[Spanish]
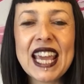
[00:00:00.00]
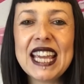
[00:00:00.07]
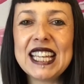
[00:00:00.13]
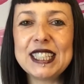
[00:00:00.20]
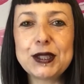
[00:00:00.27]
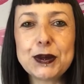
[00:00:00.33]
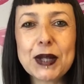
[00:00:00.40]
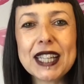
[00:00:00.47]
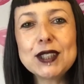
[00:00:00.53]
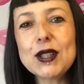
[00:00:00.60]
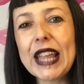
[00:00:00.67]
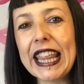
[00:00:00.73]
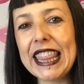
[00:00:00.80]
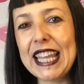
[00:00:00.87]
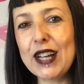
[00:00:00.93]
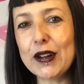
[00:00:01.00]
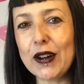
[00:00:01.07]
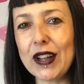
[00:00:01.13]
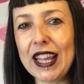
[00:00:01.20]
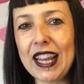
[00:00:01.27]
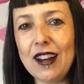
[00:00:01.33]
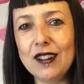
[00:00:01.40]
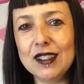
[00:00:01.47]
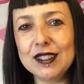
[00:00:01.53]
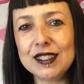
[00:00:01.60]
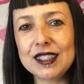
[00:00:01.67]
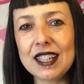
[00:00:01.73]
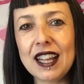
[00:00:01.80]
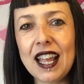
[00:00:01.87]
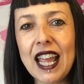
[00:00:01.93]
Es un gato de 5
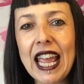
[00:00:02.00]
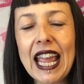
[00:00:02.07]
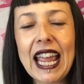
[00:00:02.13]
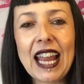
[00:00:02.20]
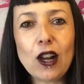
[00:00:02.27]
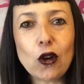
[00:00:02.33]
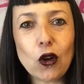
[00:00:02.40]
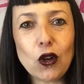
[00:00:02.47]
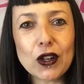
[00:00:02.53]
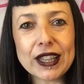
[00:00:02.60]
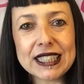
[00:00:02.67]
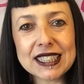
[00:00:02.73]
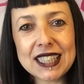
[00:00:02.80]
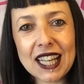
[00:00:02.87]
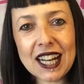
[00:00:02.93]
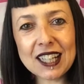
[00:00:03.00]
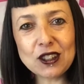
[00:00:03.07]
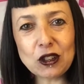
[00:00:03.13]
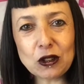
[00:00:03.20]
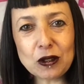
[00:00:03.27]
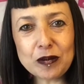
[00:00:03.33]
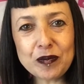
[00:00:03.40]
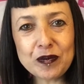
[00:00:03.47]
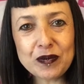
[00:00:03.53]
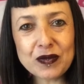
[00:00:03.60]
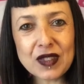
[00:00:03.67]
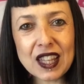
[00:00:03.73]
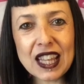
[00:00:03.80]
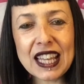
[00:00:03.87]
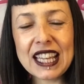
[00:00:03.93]
kilos. El color de este gato
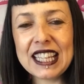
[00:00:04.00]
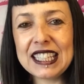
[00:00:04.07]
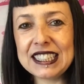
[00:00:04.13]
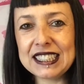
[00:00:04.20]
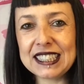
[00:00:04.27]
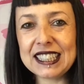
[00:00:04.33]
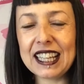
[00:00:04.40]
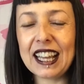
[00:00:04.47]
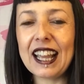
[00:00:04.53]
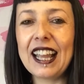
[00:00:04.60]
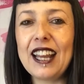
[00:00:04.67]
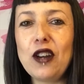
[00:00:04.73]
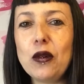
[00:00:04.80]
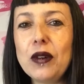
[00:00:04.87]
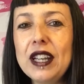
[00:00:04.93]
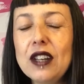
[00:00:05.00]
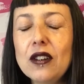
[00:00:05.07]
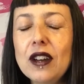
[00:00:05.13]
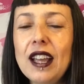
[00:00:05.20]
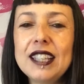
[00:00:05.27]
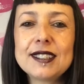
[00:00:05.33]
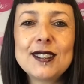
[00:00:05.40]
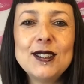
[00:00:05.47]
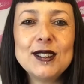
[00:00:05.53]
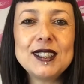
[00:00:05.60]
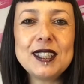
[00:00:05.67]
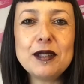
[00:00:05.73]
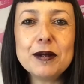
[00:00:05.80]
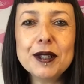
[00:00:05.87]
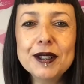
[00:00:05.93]
es genuino,
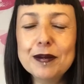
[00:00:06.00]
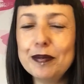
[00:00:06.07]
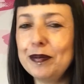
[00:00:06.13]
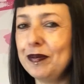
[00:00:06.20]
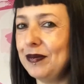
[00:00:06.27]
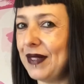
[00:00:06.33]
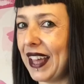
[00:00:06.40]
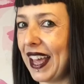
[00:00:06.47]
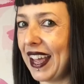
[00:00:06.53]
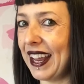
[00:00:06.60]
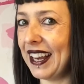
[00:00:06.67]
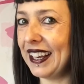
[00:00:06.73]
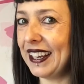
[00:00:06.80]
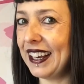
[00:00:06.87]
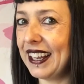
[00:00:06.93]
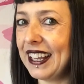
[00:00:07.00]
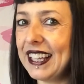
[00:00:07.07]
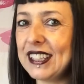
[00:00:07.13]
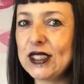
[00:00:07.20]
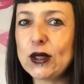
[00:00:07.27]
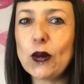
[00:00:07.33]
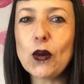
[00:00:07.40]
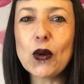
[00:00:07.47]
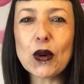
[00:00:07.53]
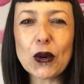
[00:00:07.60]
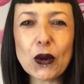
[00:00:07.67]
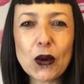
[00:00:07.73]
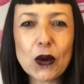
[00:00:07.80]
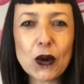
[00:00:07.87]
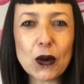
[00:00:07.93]
exclusivo de él. Es un
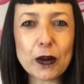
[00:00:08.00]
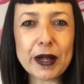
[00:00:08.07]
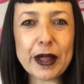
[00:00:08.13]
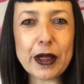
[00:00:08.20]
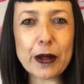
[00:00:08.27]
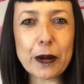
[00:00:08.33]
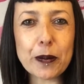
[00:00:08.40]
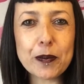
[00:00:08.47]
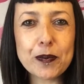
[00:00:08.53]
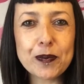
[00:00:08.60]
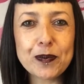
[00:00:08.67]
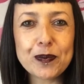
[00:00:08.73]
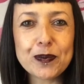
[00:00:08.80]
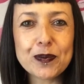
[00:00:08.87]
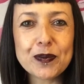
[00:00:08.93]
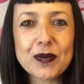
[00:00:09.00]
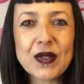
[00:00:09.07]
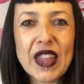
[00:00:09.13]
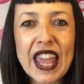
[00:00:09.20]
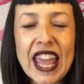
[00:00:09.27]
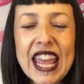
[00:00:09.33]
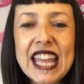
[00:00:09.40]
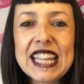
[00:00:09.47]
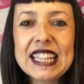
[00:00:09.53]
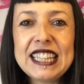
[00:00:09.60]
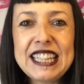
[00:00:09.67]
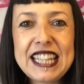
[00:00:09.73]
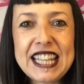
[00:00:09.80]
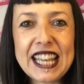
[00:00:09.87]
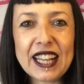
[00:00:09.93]
rojo cobrizo.
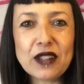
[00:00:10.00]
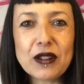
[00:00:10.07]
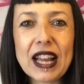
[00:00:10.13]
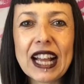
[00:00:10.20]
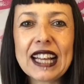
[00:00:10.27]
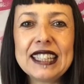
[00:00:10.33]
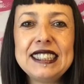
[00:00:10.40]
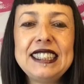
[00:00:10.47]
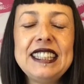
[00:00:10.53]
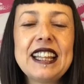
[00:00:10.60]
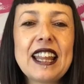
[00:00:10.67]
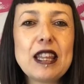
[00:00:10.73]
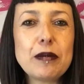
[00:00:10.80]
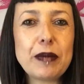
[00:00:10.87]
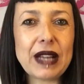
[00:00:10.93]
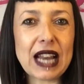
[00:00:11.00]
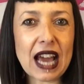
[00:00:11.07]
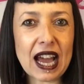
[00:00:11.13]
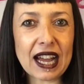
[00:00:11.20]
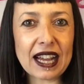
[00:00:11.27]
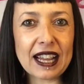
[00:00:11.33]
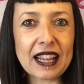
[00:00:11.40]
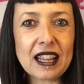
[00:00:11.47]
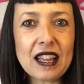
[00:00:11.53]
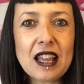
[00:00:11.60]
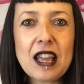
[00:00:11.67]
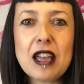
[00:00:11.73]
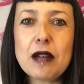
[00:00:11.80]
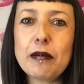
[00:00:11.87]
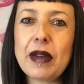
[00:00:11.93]
Tiene una cantidad de pelaje,
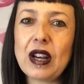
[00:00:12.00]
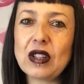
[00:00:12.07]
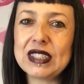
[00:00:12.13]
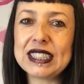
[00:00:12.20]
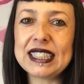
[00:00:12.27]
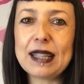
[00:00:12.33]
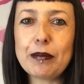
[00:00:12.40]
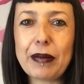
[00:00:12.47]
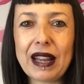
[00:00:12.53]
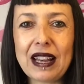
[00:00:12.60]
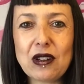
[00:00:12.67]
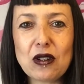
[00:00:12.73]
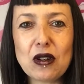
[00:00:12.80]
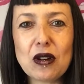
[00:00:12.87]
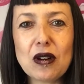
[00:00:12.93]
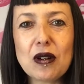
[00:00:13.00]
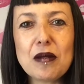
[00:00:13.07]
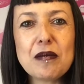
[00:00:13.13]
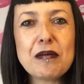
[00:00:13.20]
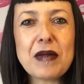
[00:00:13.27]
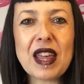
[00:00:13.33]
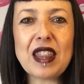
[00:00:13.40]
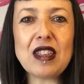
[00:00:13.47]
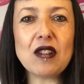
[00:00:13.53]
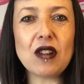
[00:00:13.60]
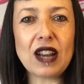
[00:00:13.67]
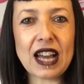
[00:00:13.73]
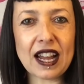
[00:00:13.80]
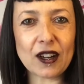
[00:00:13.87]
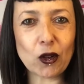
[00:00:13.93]
pero es de pelo medio
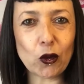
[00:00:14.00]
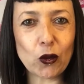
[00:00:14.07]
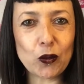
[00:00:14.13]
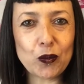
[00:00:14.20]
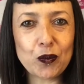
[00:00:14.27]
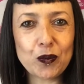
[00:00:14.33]
largo.